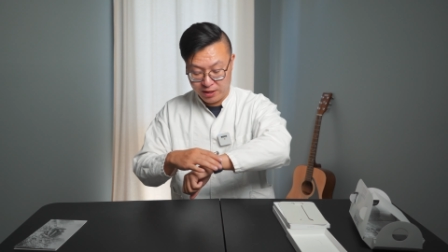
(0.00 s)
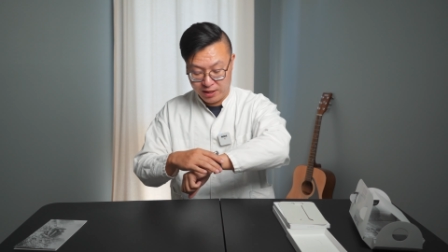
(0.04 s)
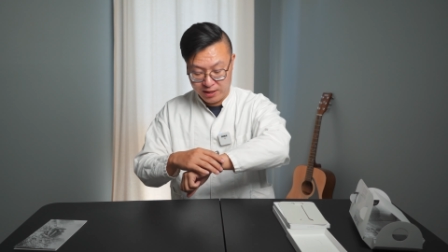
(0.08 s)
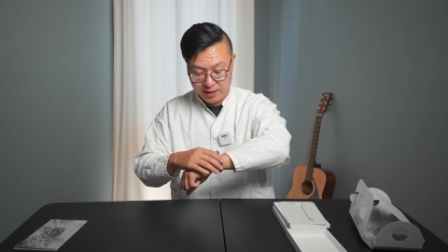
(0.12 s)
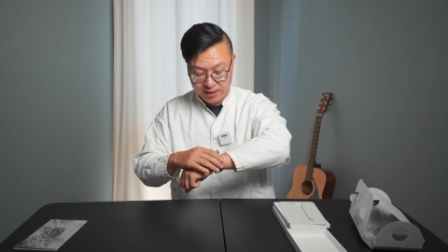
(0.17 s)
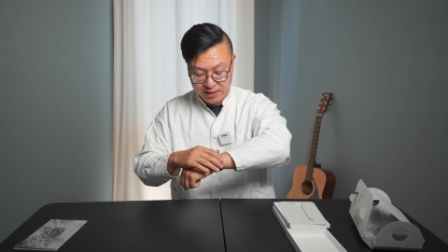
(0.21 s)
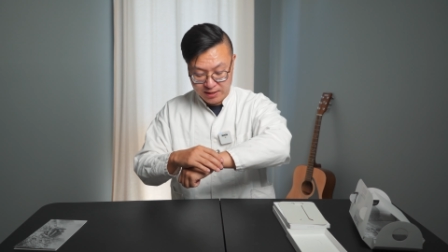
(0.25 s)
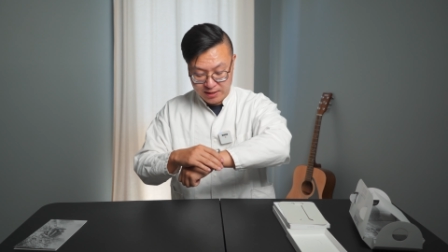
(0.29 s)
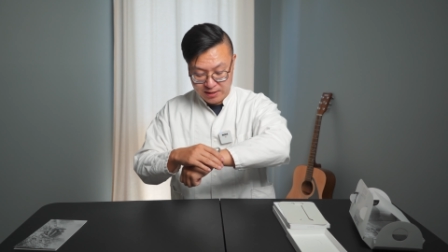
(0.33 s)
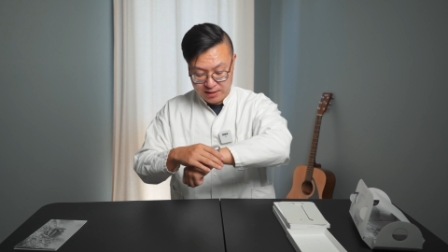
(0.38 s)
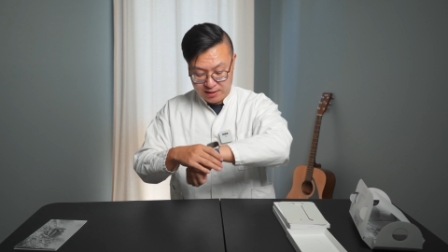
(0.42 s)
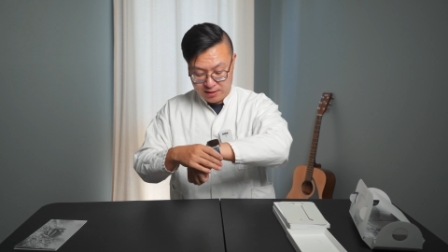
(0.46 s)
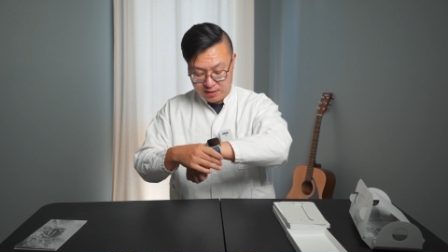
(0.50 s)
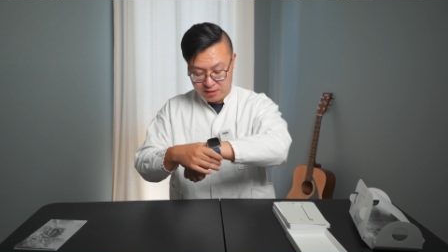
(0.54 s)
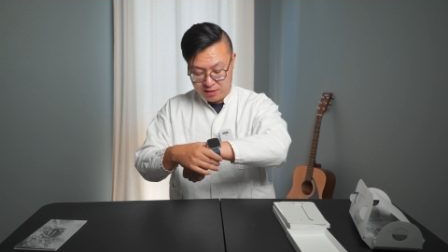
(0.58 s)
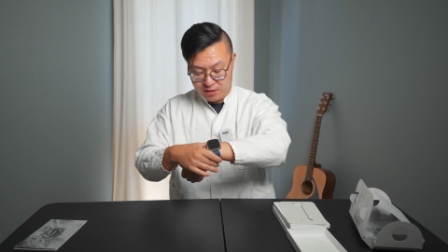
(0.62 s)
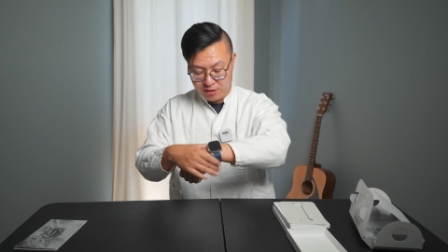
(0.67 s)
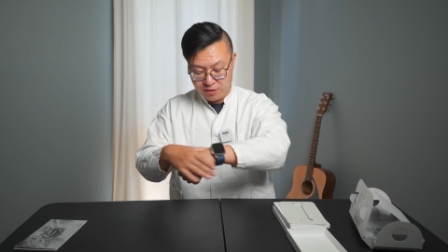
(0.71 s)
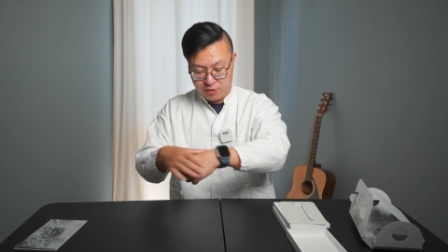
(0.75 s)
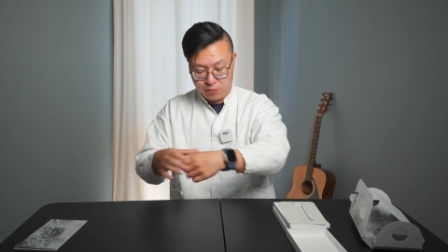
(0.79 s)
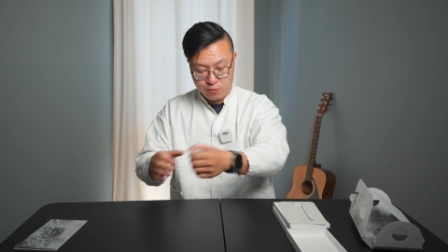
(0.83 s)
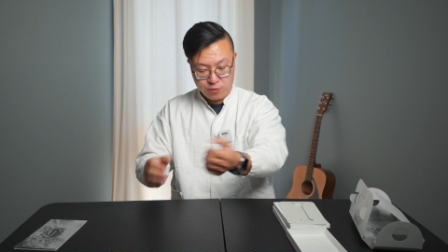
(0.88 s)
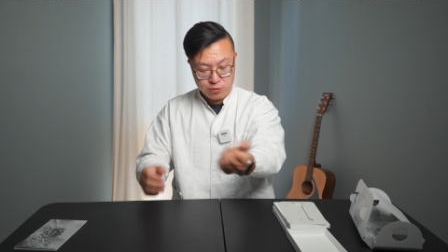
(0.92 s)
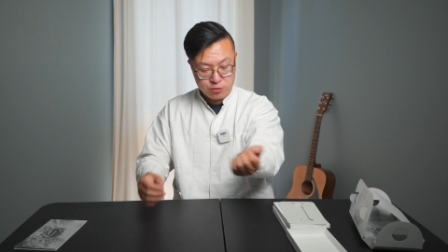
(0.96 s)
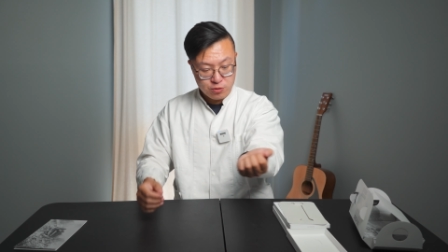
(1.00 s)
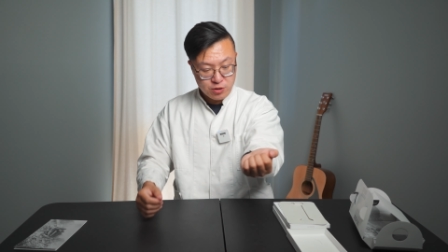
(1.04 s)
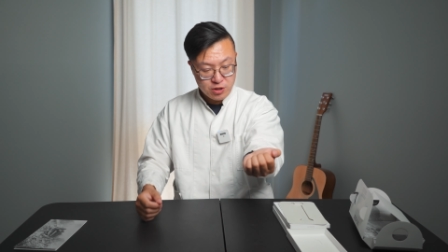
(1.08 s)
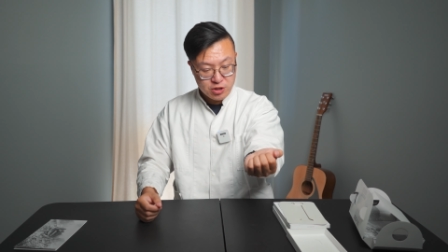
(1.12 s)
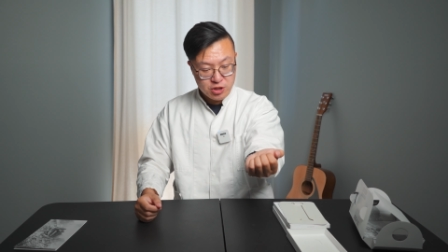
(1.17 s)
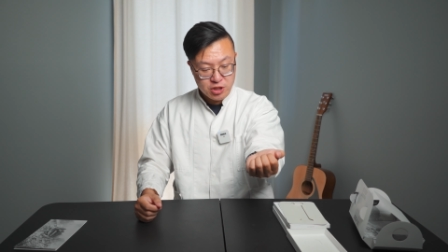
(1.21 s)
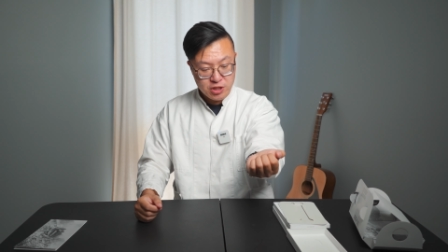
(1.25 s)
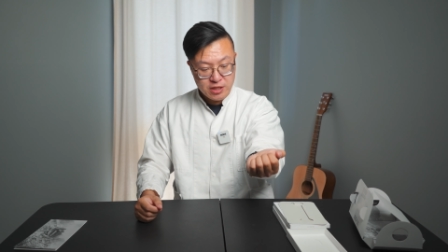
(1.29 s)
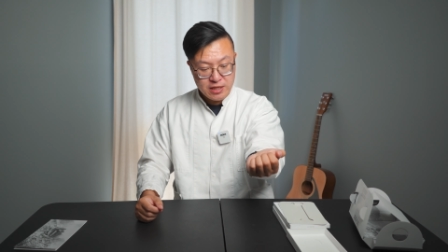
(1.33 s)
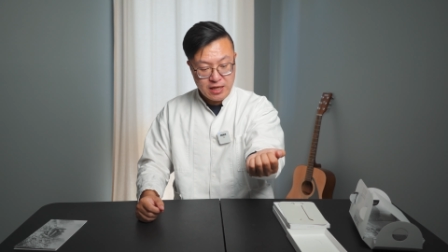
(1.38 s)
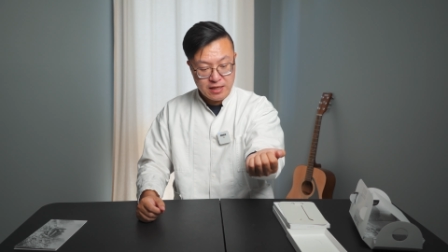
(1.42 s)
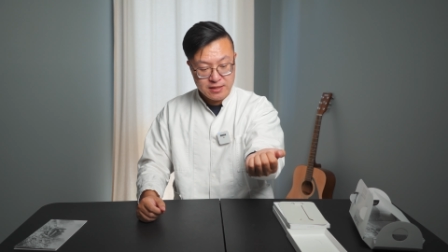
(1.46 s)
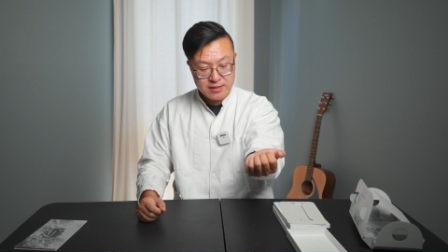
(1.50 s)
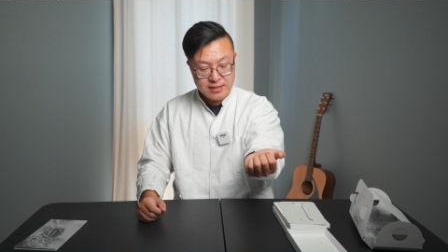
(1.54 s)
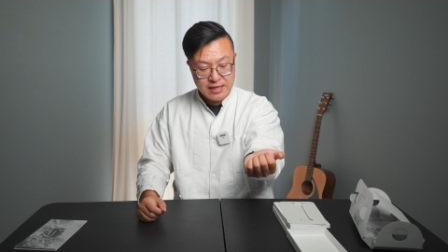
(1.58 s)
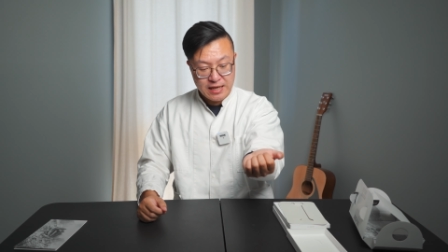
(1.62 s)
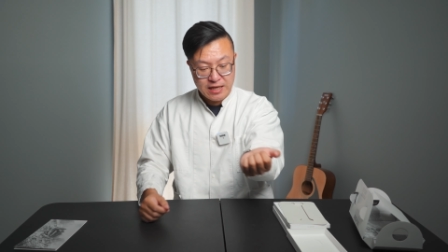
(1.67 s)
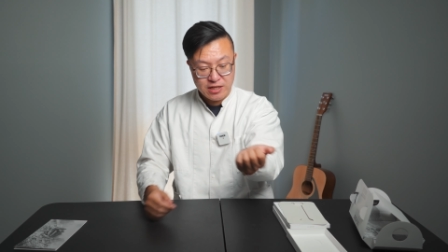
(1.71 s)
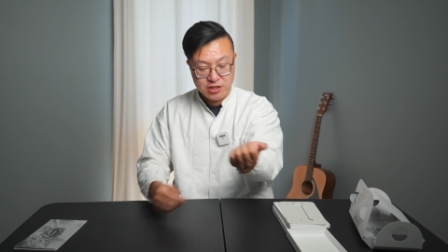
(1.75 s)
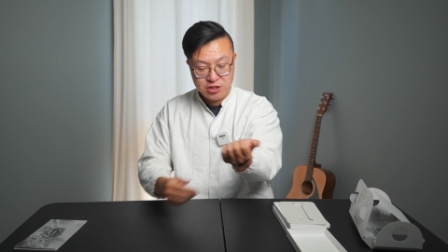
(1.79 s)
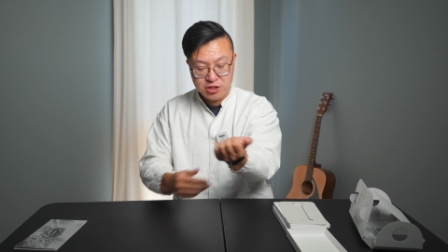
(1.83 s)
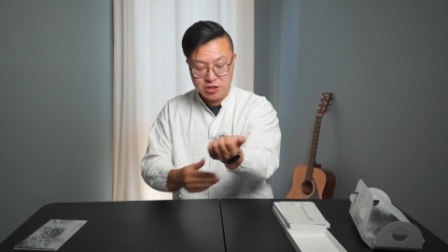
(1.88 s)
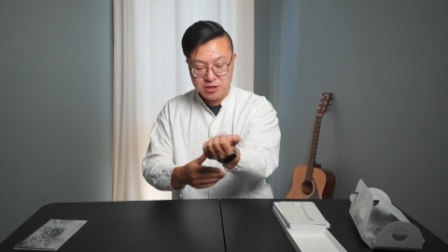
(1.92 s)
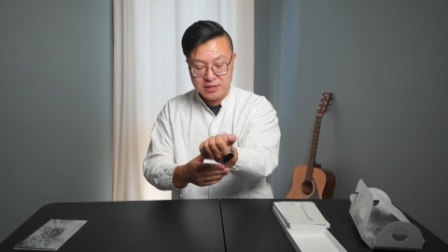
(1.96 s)
了。呃，我觉得这个样子
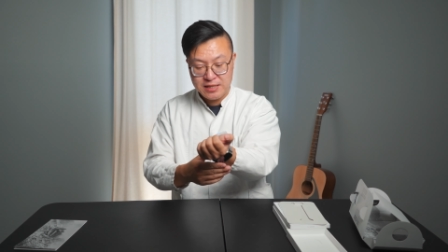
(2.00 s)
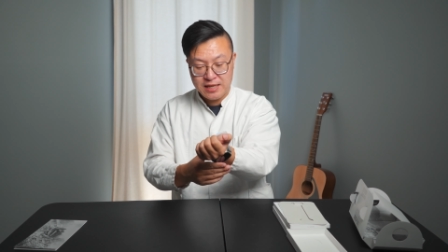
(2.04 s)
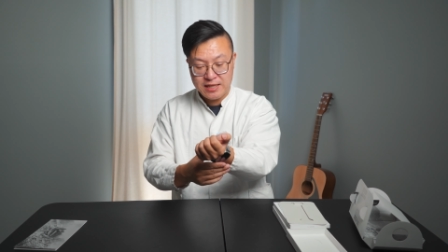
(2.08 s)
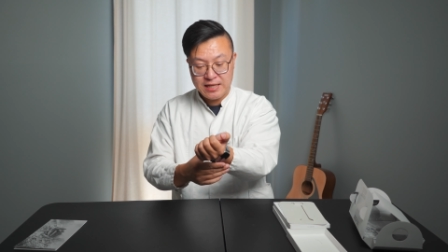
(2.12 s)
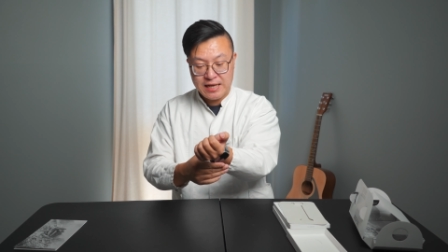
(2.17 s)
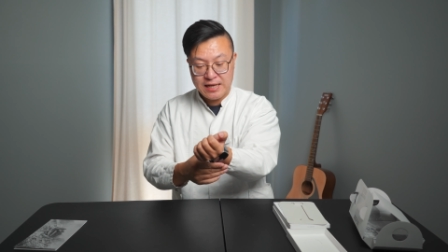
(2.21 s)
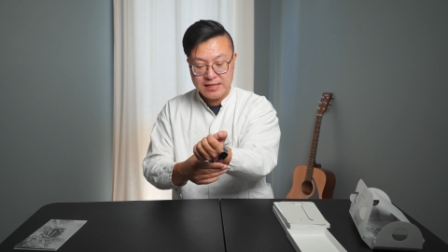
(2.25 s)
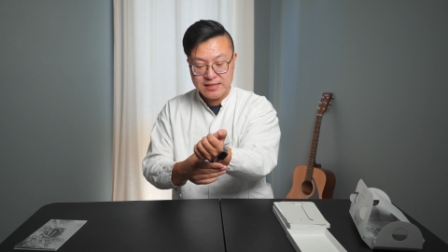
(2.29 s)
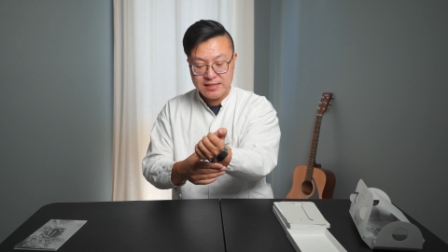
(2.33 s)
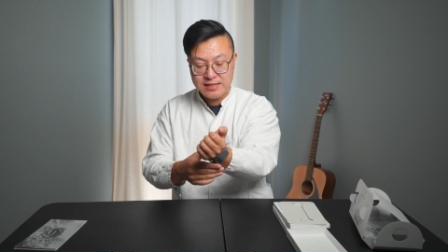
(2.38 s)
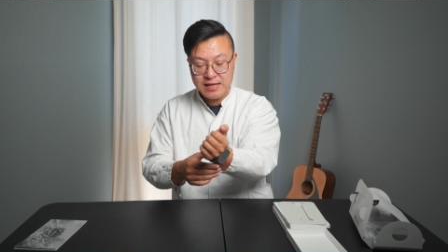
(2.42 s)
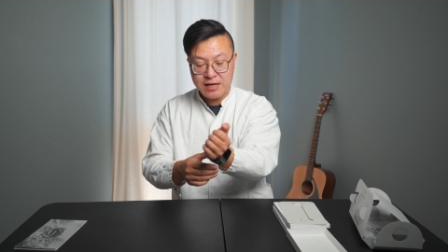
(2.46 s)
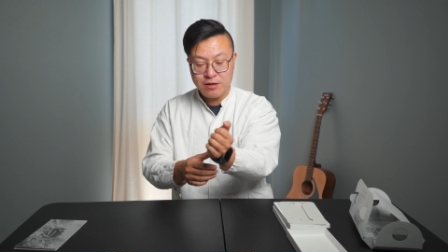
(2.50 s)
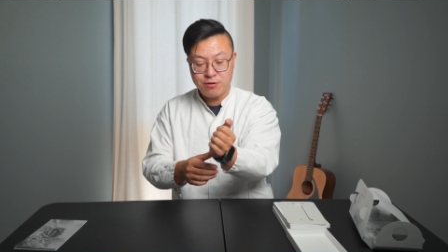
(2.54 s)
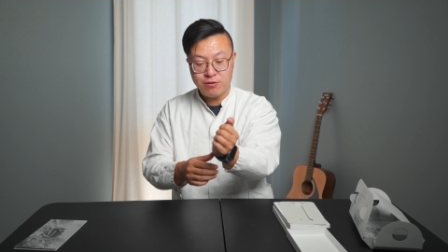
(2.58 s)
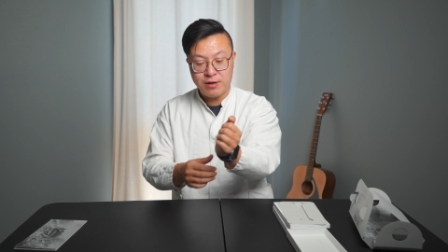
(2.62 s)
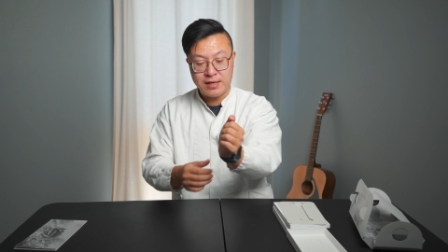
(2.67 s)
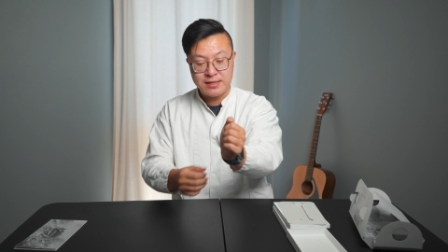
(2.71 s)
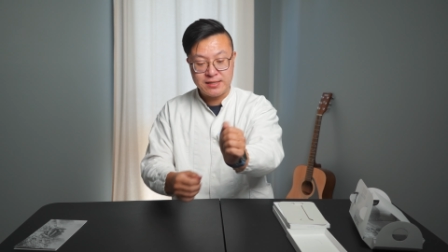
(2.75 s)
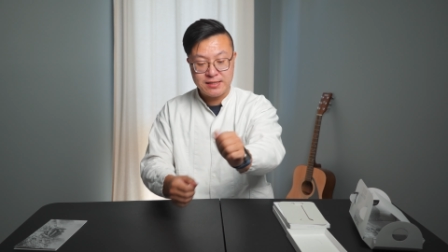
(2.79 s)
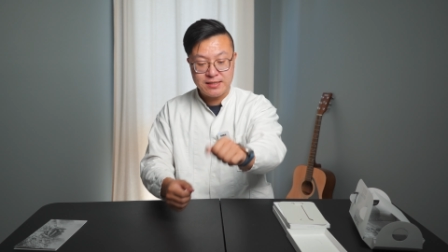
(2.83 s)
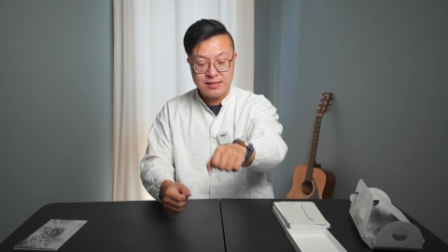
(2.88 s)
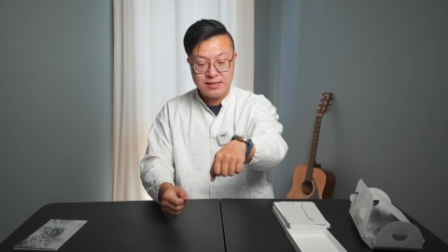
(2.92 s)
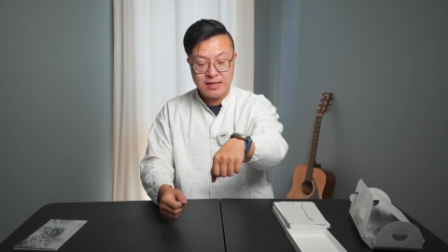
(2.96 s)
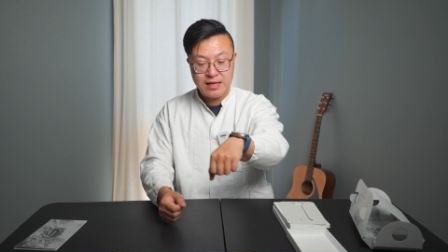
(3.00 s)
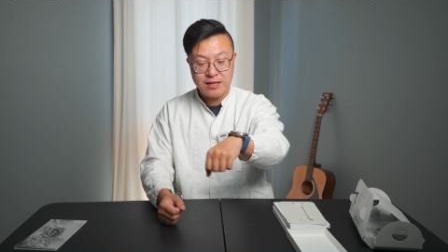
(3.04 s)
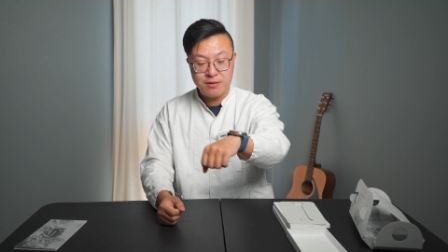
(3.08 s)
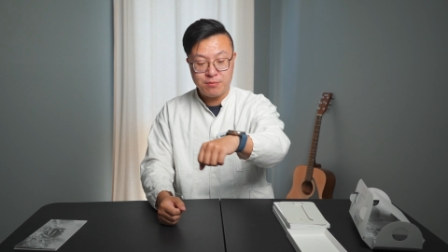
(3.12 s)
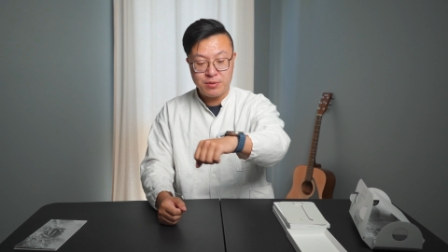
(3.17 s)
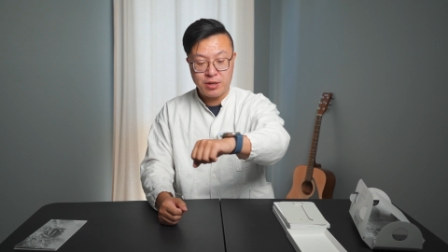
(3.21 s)
还是在它三款自带的